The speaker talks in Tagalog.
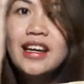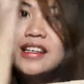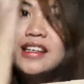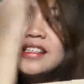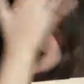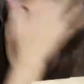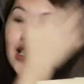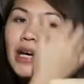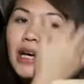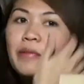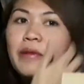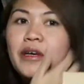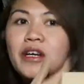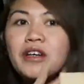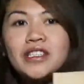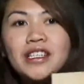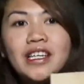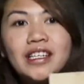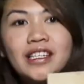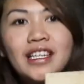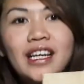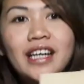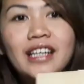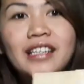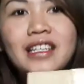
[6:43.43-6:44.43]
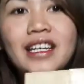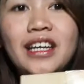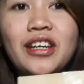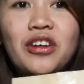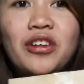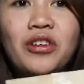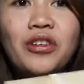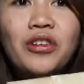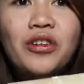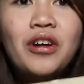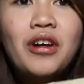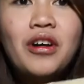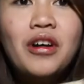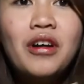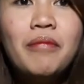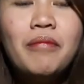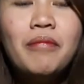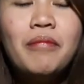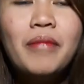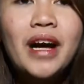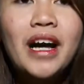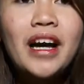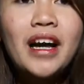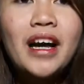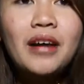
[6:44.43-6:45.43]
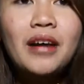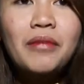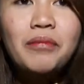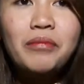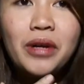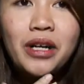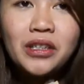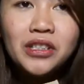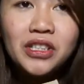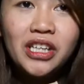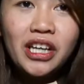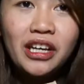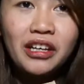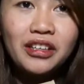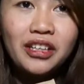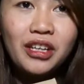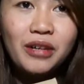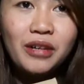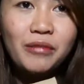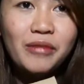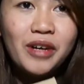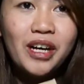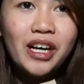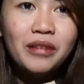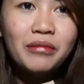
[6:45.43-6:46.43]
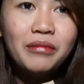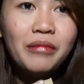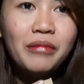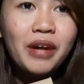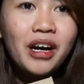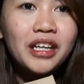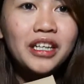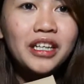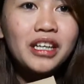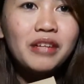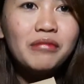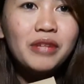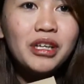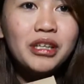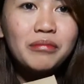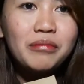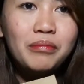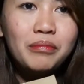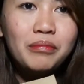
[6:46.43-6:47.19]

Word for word: Kasi, sabi ko sa nanay ko, Ma, paka-check naman.